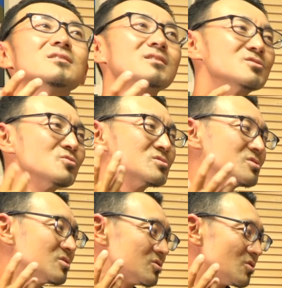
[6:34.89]
でそう
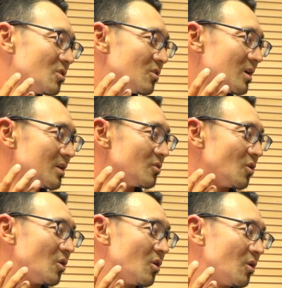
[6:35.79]
するとあ
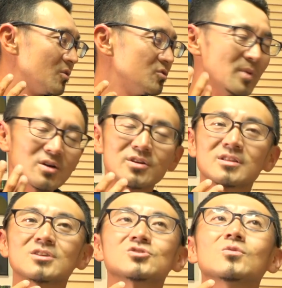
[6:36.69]
のうまく
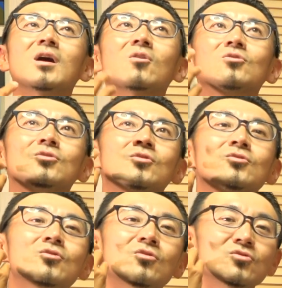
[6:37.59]
いった人はこの
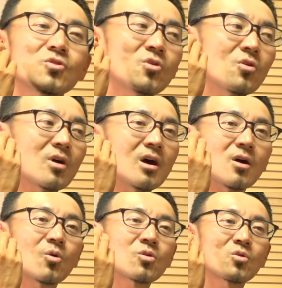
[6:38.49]
喉の奥の方
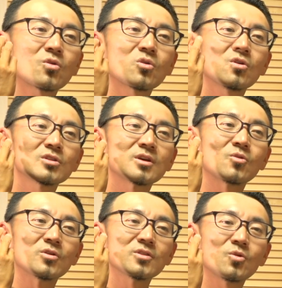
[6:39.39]
がゴロゴロゴロって
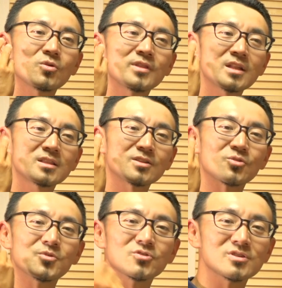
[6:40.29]
こうなった
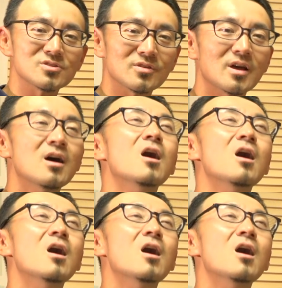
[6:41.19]
と思うんですよね。